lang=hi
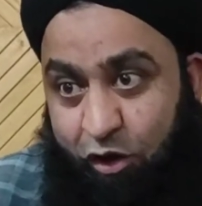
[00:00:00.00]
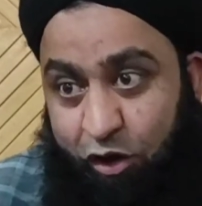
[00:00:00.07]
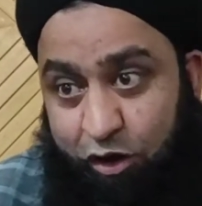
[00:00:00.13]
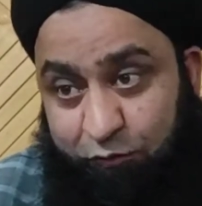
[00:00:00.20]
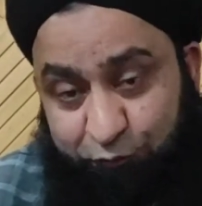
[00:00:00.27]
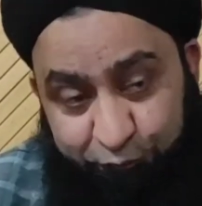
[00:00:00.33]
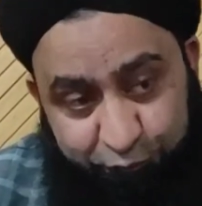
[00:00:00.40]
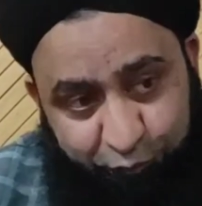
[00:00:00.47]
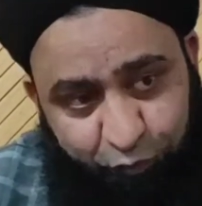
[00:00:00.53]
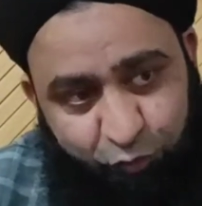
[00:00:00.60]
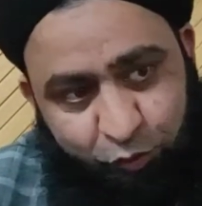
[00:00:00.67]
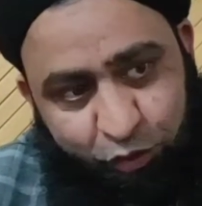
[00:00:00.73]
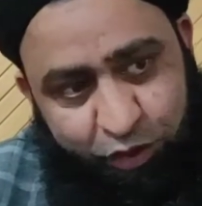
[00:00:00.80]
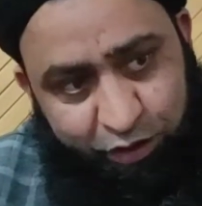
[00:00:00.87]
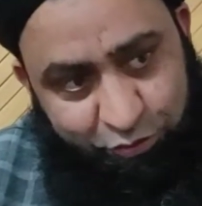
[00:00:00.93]
और फ्रू
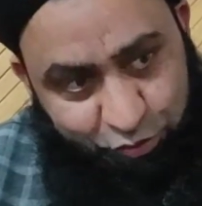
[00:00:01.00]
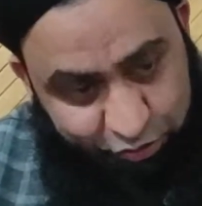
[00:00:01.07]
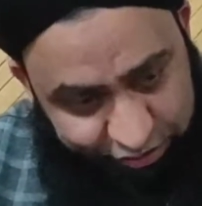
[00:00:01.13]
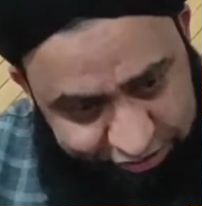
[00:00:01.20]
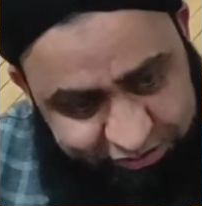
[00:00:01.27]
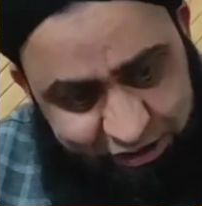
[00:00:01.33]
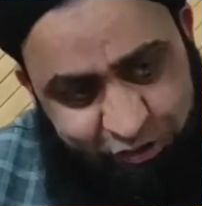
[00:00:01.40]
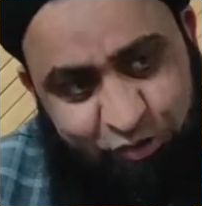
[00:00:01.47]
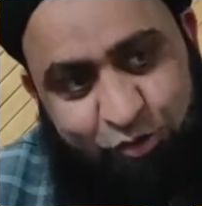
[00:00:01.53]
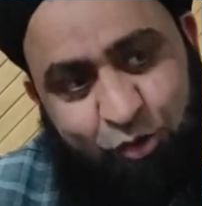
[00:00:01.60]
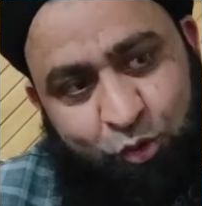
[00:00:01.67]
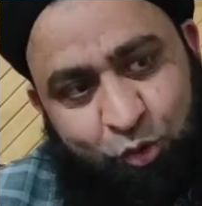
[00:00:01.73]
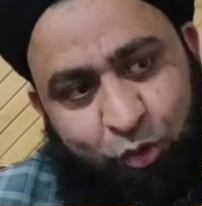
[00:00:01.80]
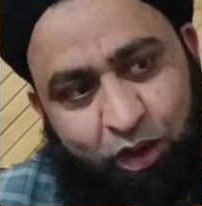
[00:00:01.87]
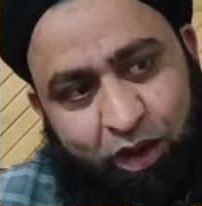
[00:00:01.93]
वह हैं जो इससे
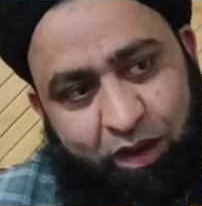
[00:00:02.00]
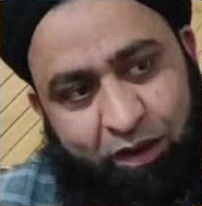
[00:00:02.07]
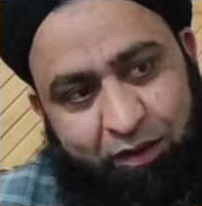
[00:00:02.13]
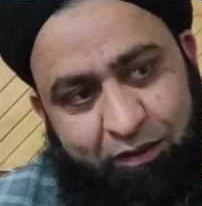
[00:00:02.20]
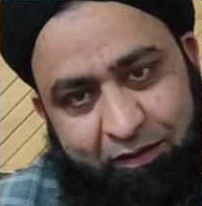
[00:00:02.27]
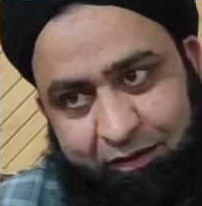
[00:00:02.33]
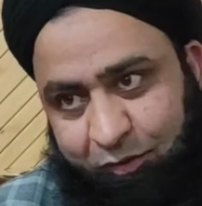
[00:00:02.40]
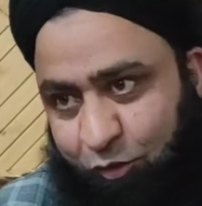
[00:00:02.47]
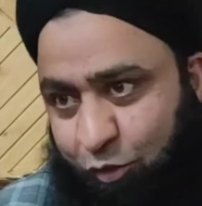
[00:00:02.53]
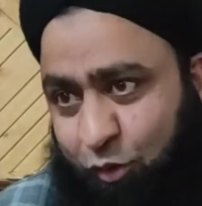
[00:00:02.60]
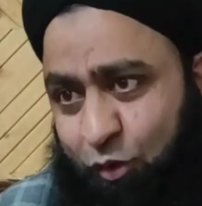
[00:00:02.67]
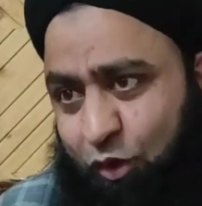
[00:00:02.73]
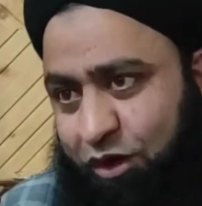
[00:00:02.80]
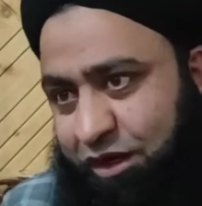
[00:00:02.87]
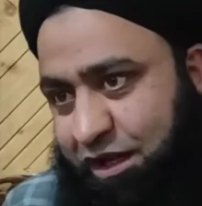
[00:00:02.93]
शुरू हुए हैं
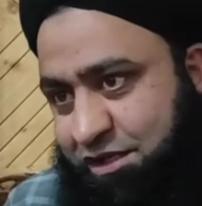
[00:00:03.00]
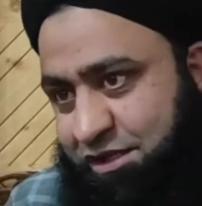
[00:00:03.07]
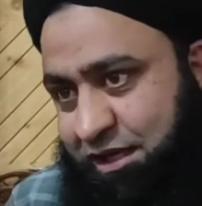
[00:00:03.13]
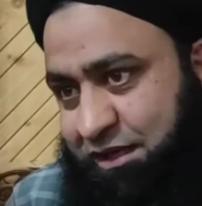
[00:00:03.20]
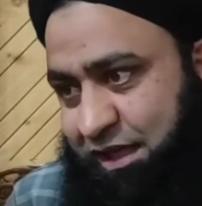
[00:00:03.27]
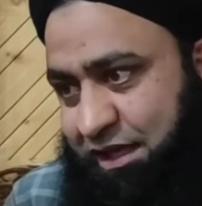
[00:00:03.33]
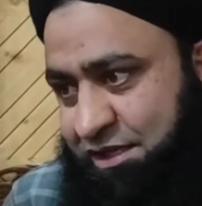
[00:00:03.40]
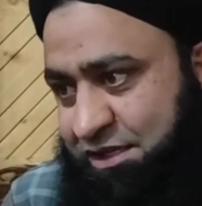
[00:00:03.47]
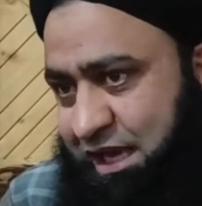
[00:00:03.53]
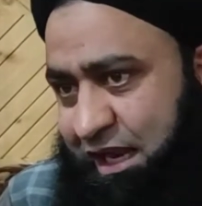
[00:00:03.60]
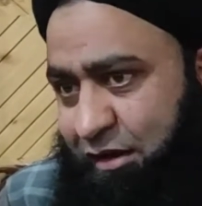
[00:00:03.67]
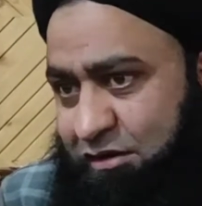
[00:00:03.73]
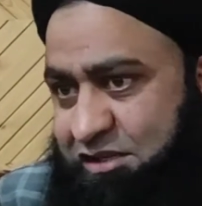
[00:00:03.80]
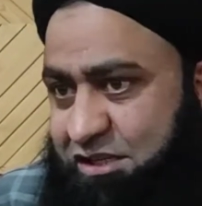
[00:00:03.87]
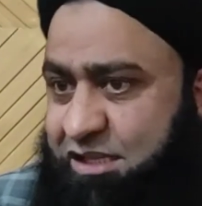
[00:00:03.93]
उनको नहीं दे सकते इसके
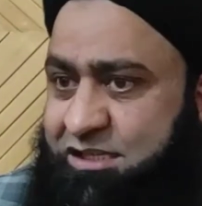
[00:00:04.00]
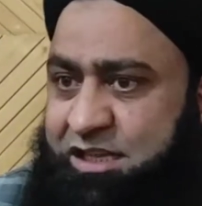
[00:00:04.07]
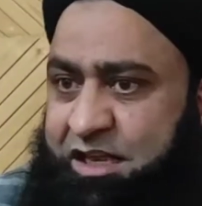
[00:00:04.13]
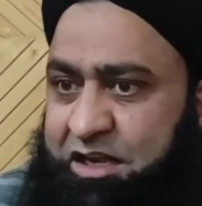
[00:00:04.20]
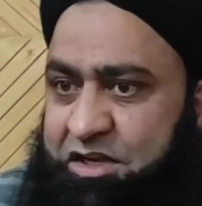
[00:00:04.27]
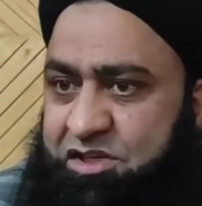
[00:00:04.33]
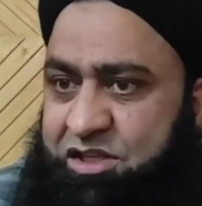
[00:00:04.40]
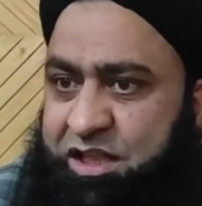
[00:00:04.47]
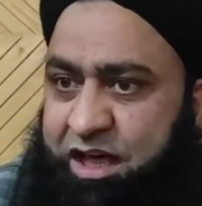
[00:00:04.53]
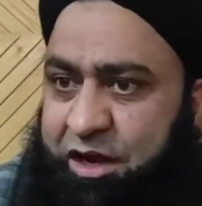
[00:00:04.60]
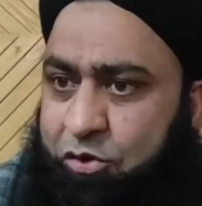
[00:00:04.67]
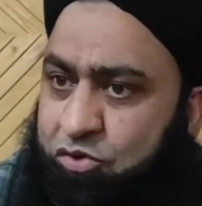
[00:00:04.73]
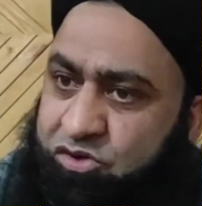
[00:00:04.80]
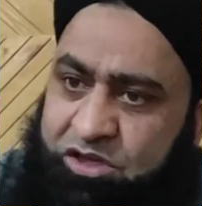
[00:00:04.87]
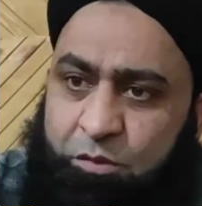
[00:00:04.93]
अलावा जितने सारे रिश्तेदार
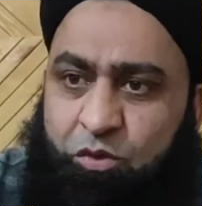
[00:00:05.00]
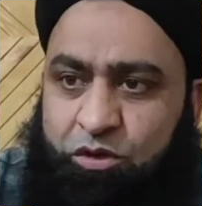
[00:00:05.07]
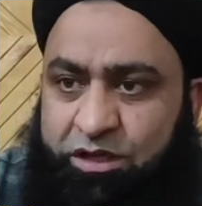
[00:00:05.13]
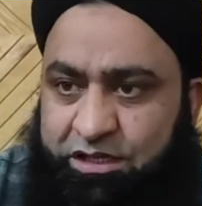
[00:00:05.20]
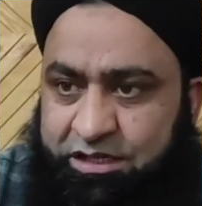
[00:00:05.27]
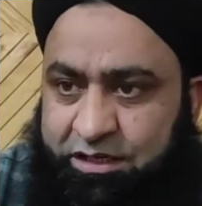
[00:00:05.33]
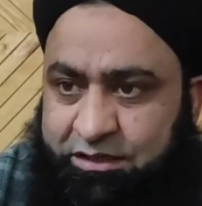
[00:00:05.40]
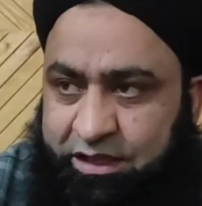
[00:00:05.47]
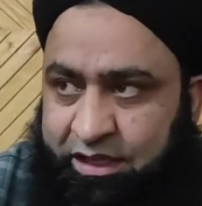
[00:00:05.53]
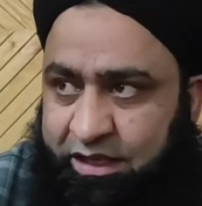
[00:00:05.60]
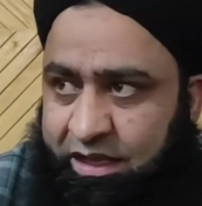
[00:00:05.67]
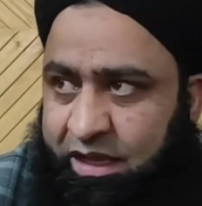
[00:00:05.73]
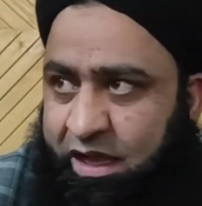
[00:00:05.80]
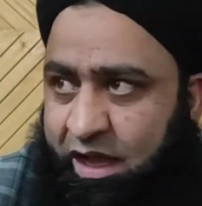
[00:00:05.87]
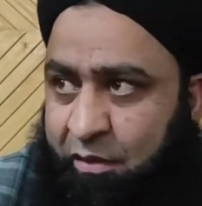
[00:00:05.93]
हैं उन सबको दे सकते हैं
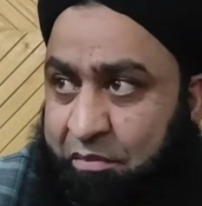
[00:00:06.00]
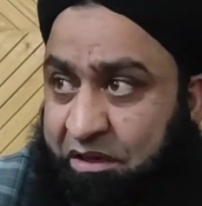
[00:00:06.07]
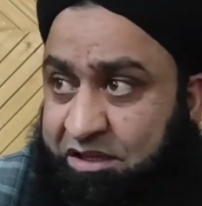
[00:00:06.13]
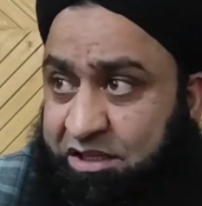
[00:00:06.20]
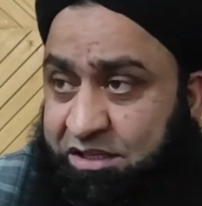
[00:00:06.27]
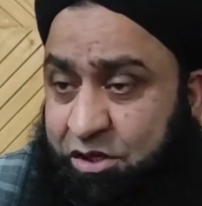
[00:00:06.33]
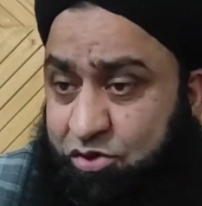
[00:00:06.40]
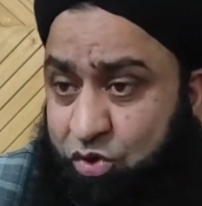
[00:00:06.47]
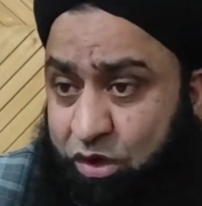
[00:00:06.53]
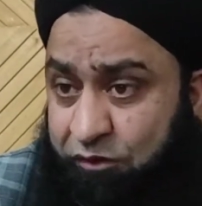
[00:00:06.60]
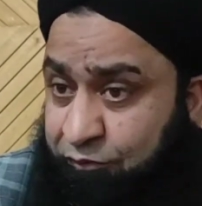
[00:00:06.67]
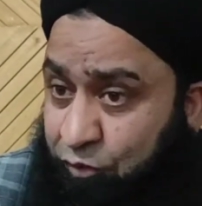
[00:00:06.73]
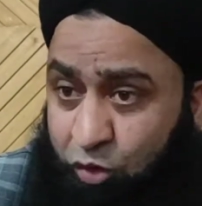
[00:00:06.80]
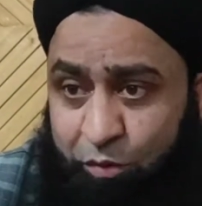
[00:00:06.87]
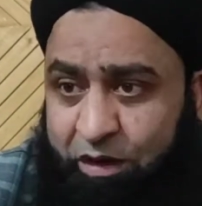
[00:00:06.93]
अब भतीजा चूँकि
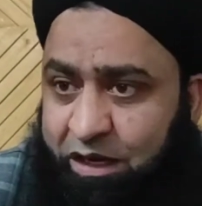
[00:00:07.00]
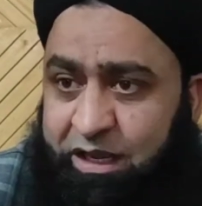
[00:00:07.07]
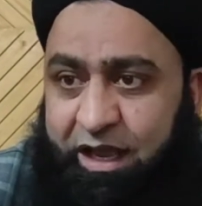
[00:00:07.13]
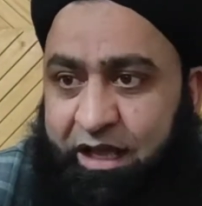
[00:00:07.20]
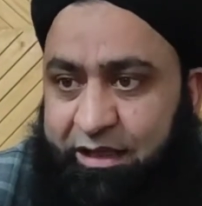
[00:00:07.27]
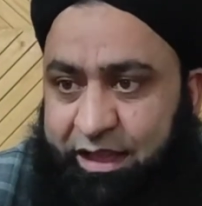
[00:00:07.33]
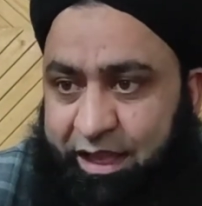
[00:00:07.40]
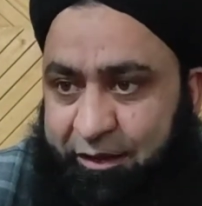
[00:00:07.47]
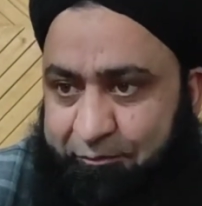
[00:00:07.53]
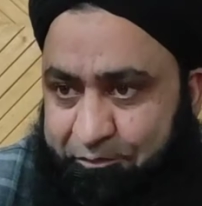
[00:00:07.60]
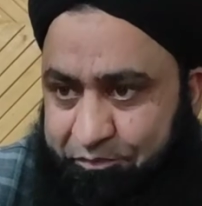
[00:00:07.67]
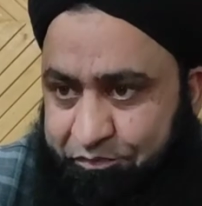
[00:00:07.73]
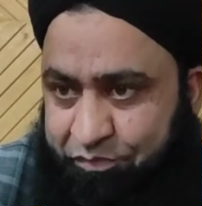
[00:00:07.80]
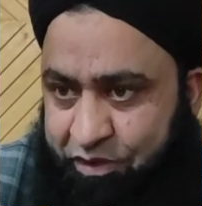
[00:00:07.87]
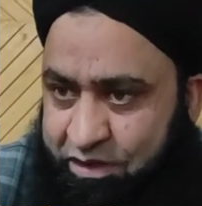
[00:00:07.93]
फ्रू में नहीं आता है
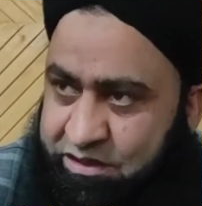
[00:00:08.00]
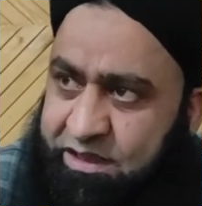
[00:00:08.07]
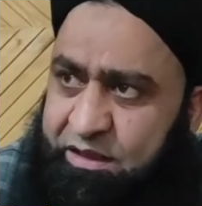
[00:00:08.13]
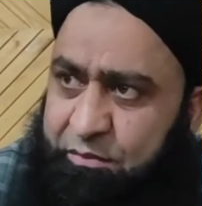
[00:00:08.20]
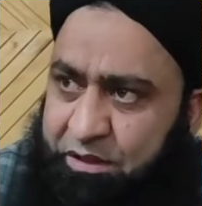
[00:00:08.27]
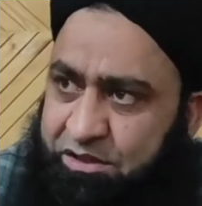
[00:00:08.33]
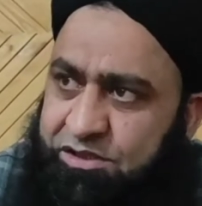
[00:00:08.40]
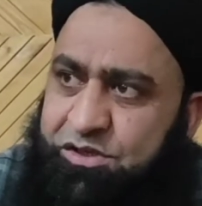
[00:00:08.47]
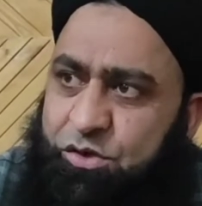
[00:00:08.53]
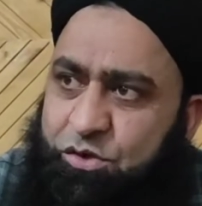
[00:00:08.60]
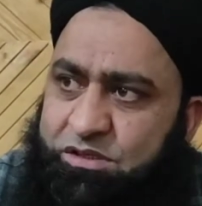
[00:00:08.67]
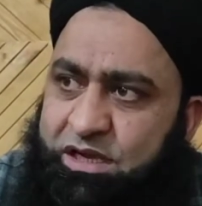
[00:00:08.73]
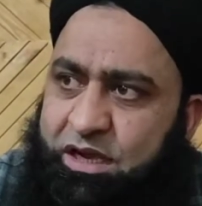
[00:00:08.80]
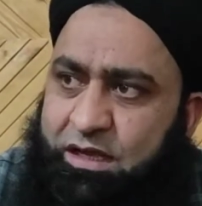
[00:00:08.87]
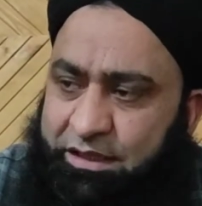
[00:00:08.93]
इसलिए भतीजे
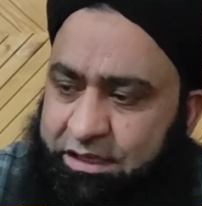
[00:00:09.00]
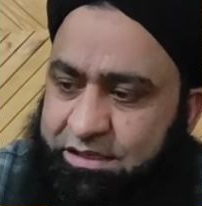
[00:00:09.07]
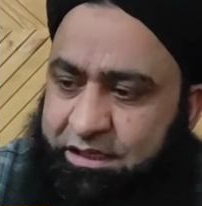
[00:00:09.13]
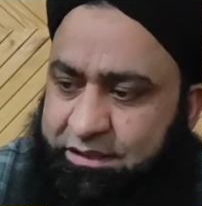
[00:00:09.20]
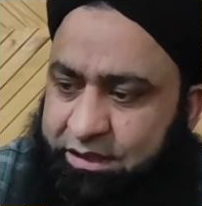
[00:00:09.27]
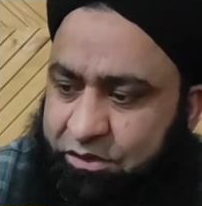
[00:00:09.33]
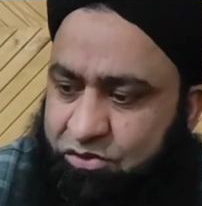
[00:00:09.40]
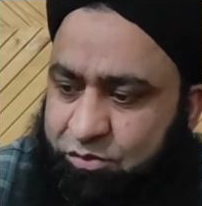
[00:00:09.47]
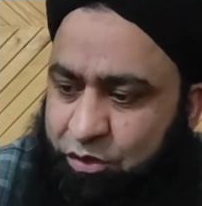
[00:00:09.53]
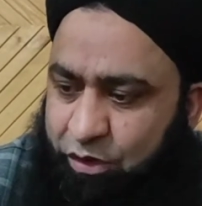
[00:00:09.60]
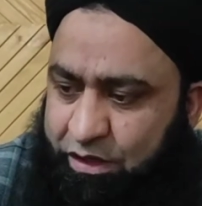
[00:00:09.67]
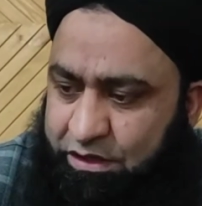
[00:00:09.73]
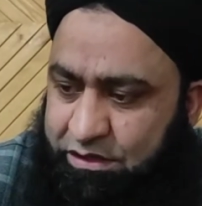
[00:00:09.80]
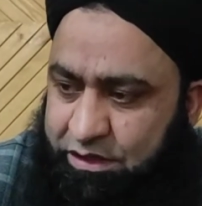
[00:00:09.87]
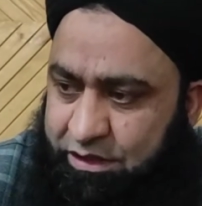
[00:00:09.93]
को जक़ात दे सकते हैं उसमें
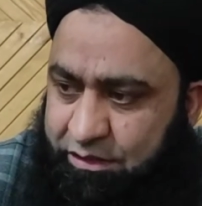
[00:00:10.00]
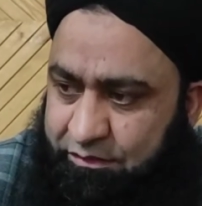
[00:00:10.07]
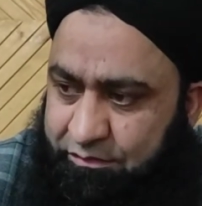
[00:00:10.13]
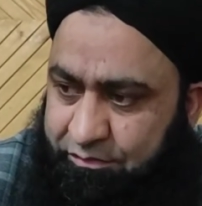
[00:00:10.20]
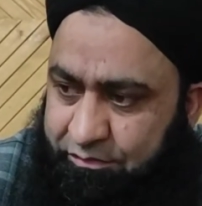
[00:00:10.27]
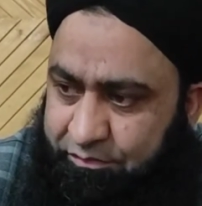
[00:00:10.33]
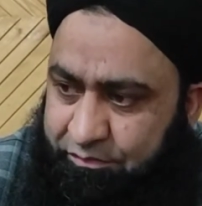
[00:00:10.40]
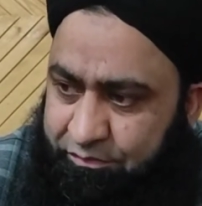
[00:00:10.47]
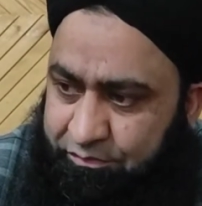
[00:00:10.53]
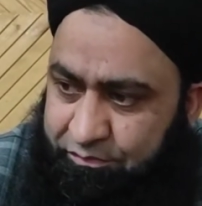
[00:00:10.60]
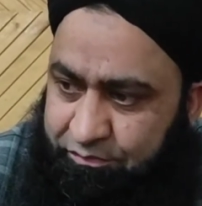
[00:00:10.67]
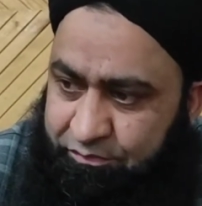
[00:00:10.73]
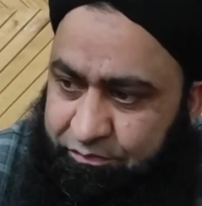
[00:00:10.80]
कोई नहीं है